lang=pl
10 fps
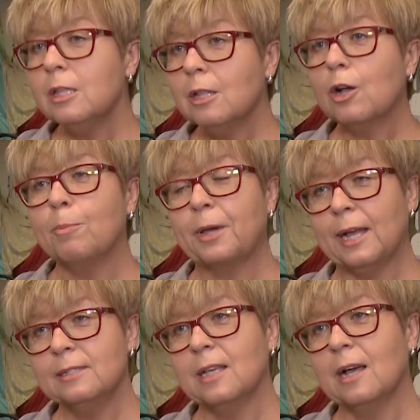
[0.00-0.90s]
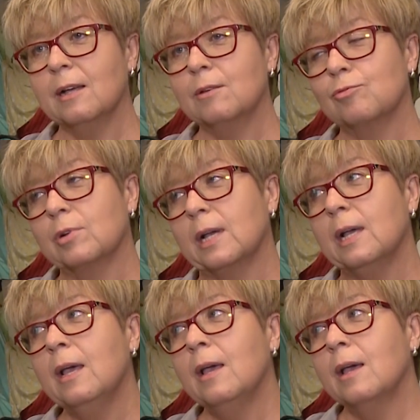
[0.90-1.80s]
innych operacjach, które
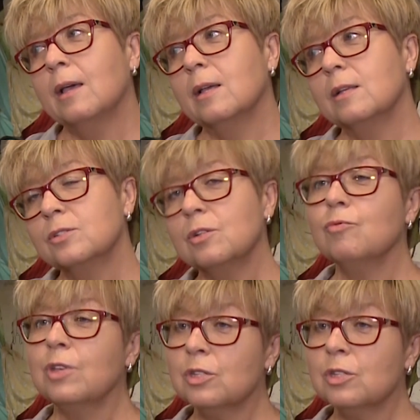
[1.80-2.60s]
są